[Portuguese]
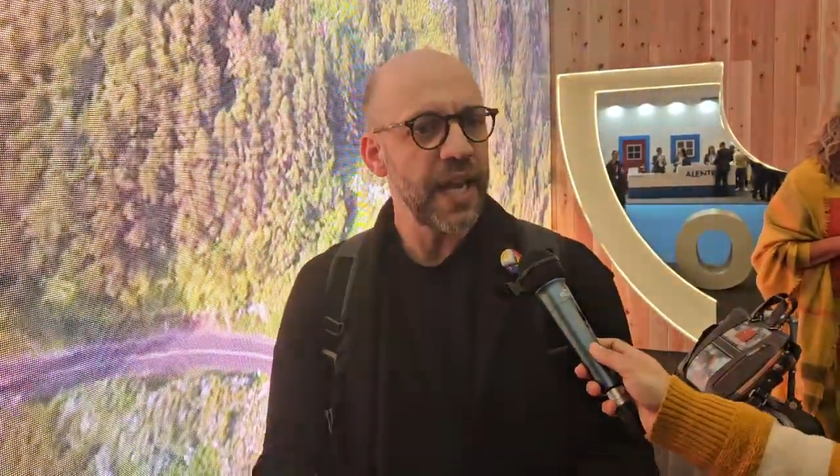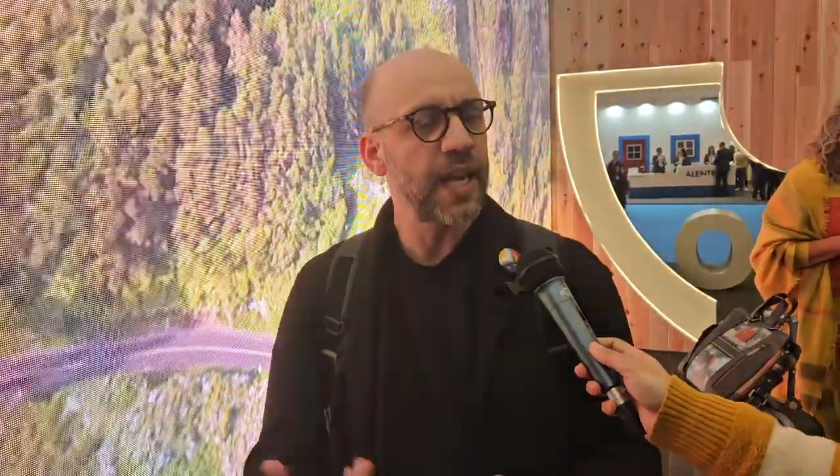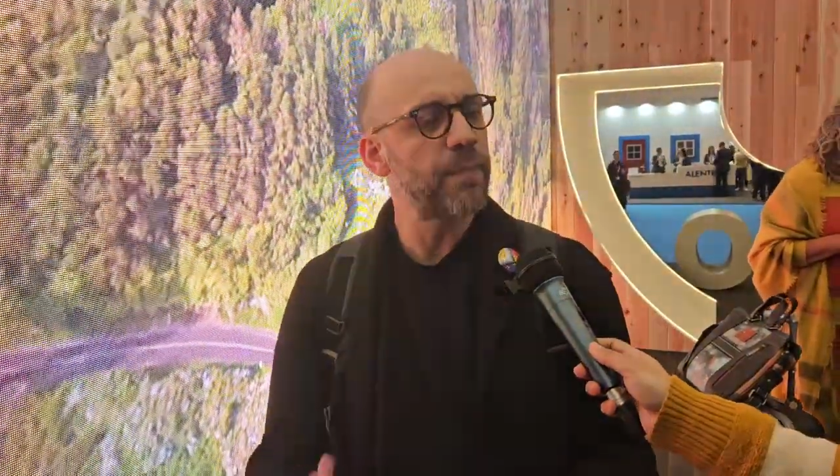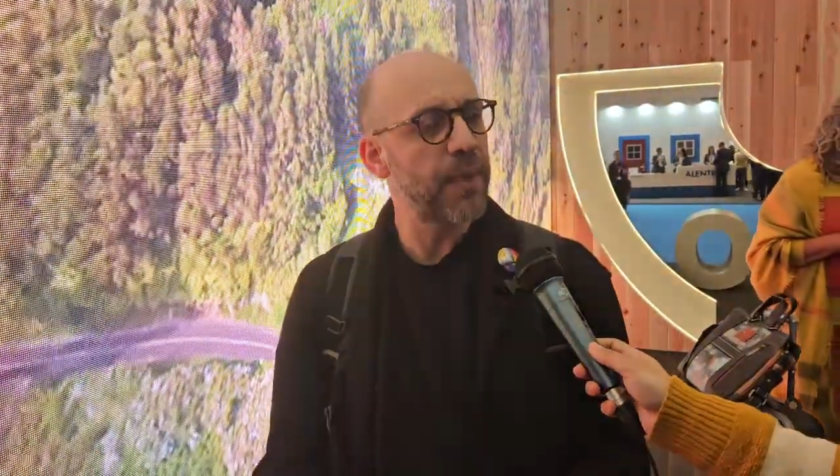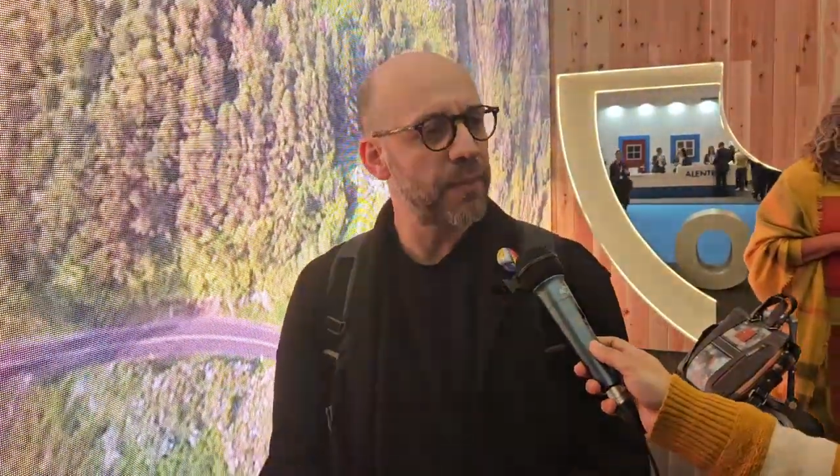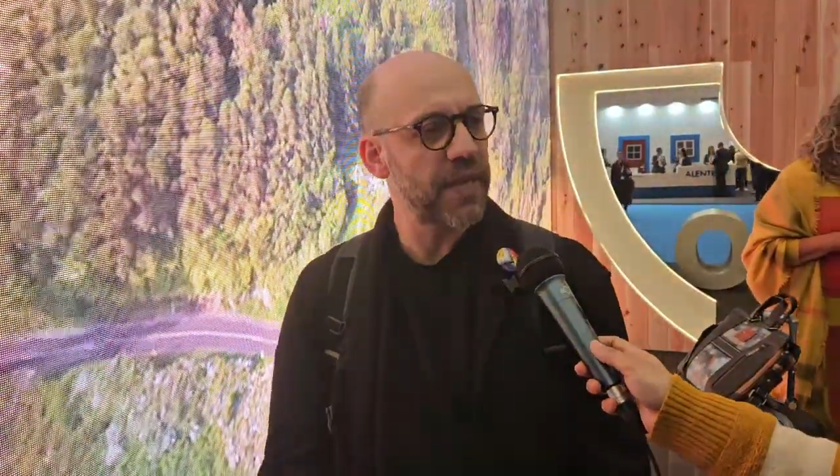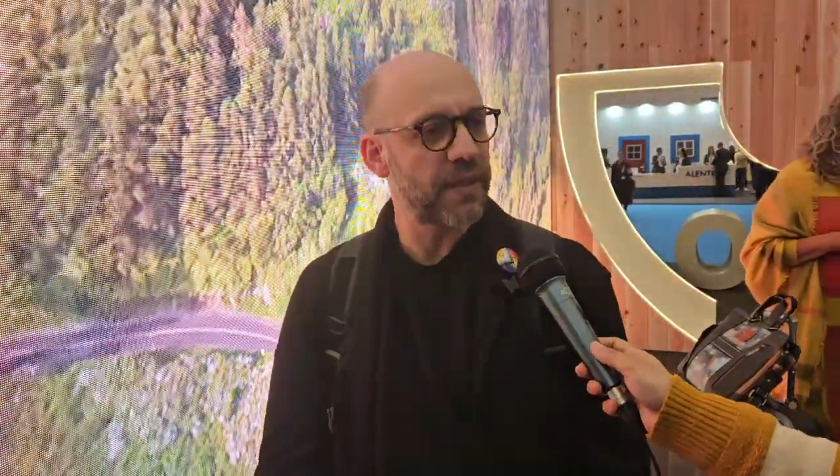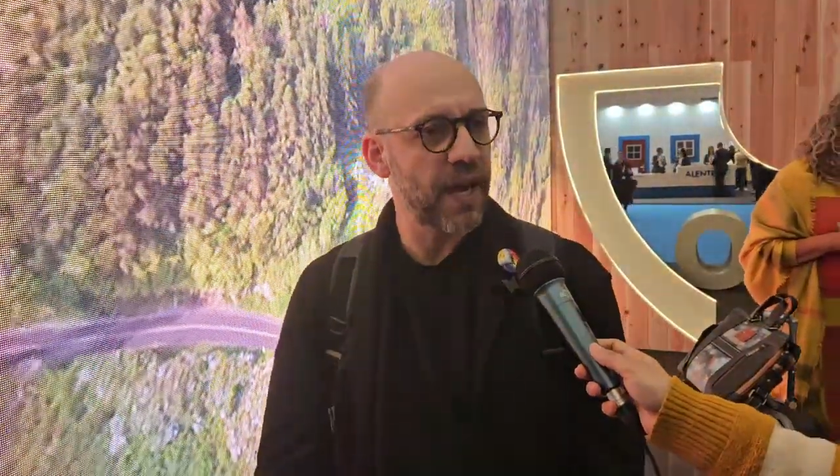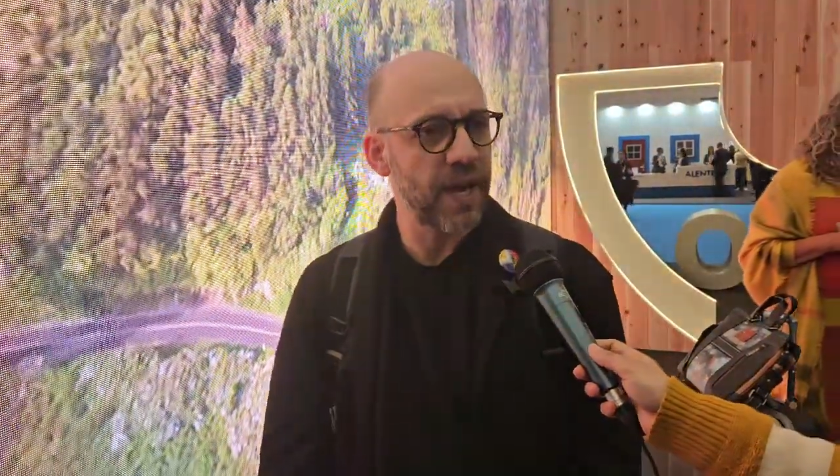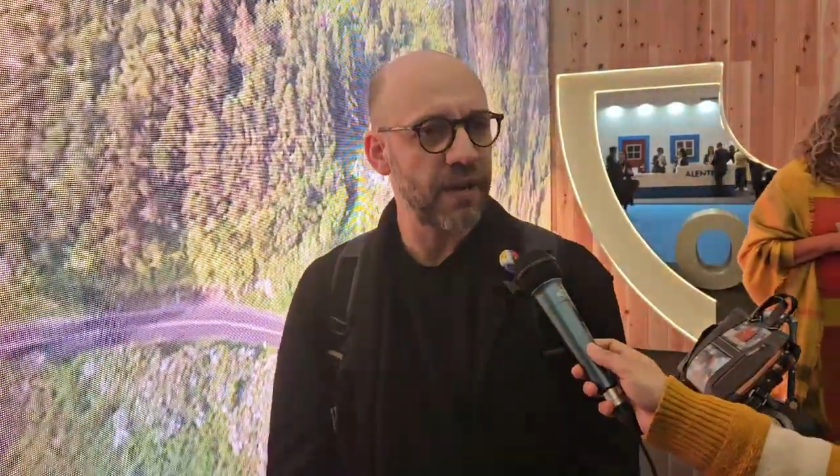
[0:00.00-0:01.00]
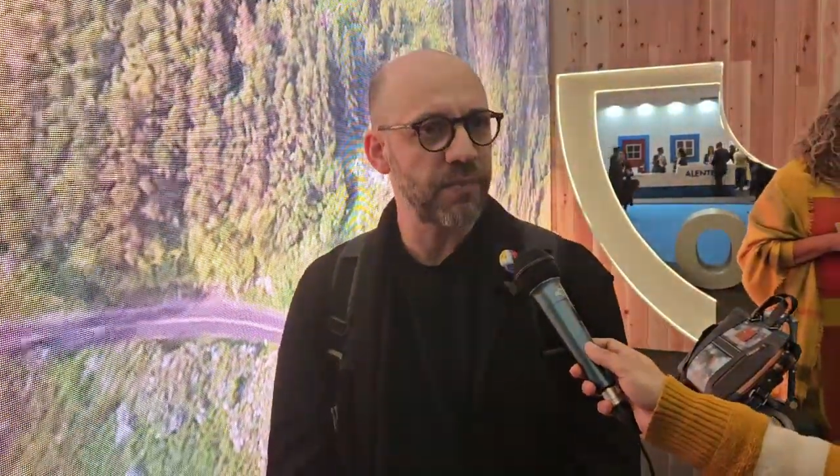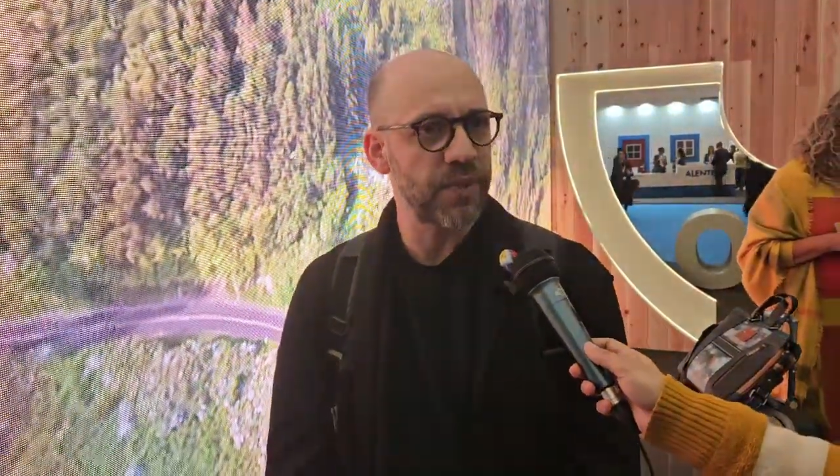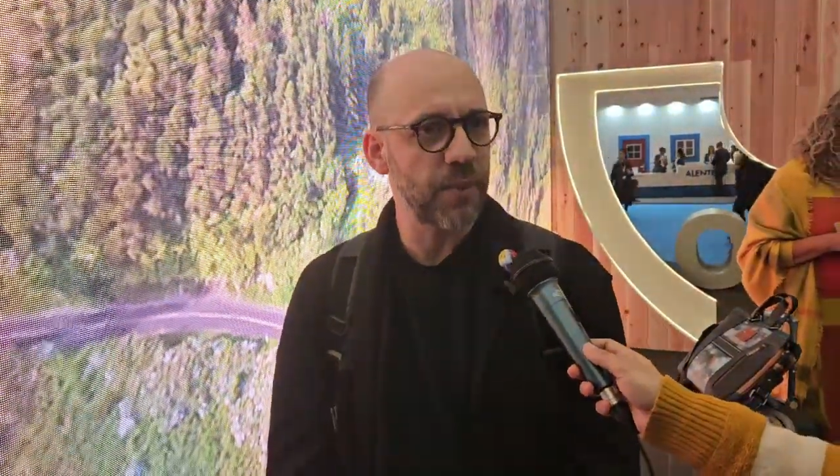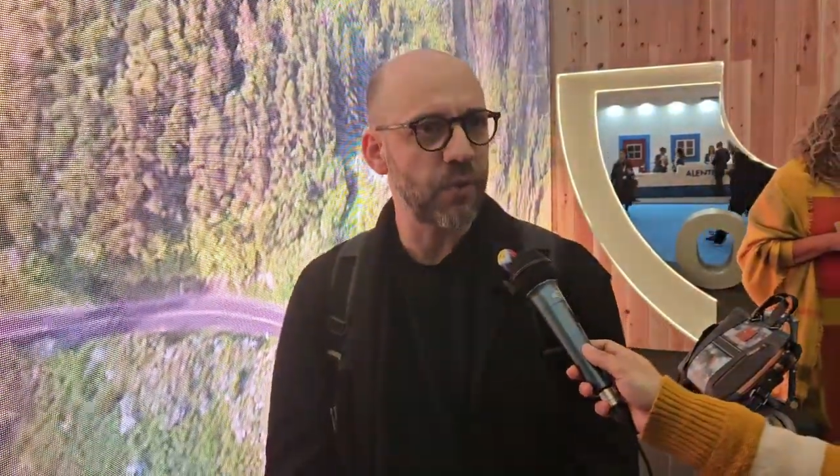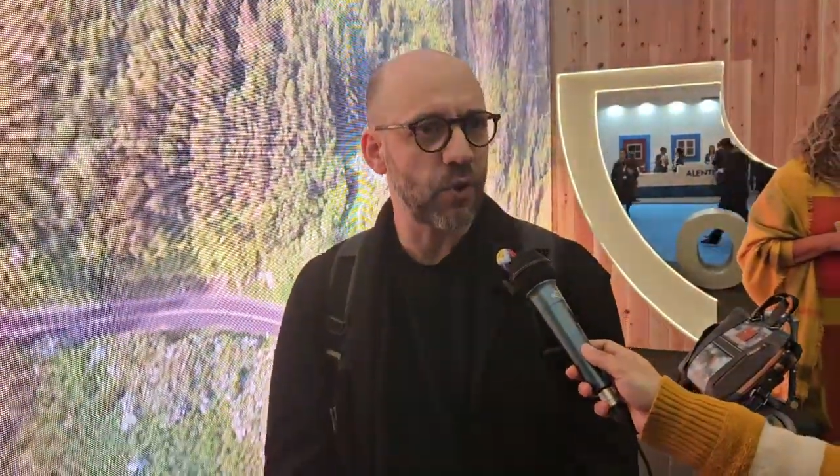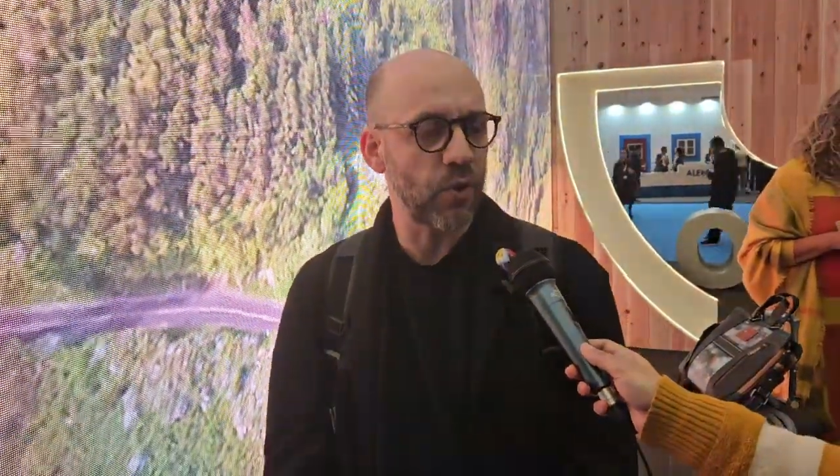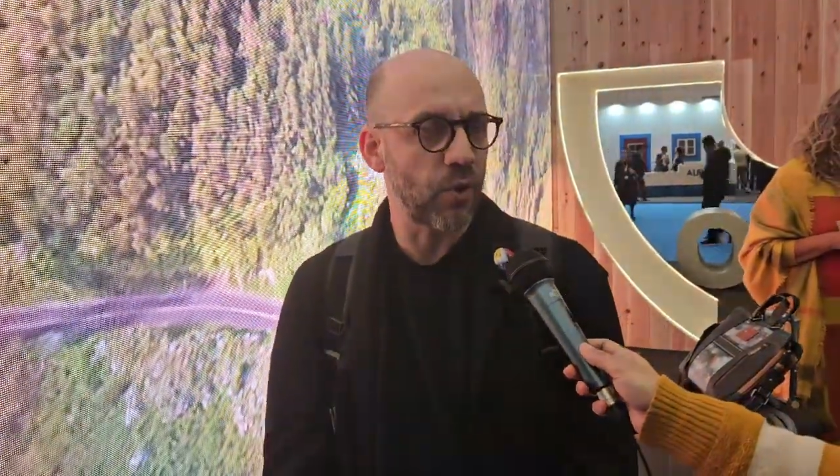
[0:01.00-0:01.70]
implementar, por exemplo,